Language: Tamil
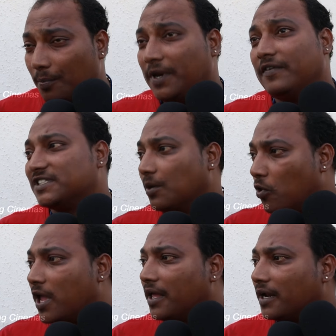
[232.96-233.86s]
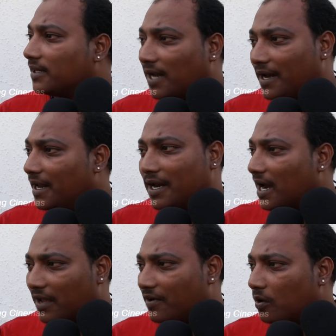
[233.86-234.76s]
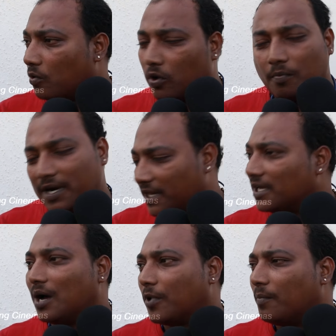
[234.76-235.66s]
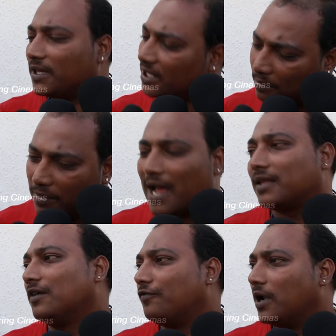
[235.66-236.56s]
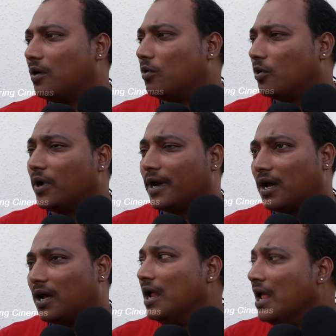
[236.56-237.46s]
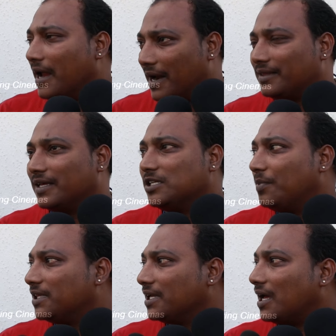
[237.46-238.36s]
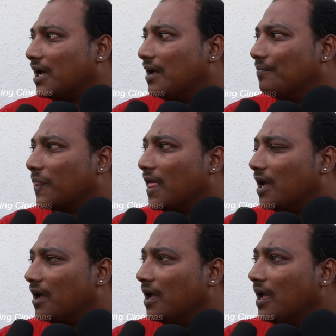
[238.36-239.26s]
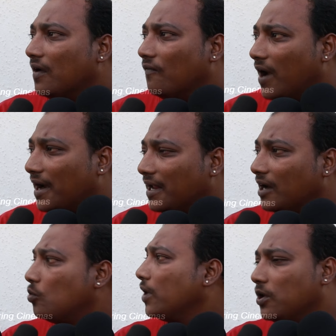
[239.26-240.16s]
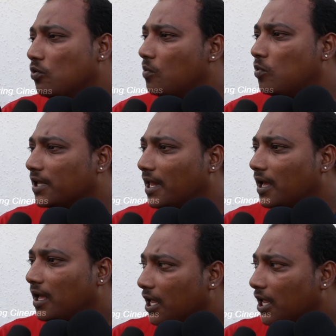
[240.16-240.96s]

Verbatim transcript: ப்ரீவியஸாக புக்கிங் இருக்கிறதால இன்றைக்கி நாளைக்கு வேணால் ஓடும் பட் இதுக்கப்புறம் பார்த்தீங்கன்னா பிளாக் தான் ஃபுல்லாக ஓடும் ஏன்னா எனக்கு தெரிஞ்சு பார்த்தீங்கன்னா வேட்டையன் கூட இவங்க மோதலை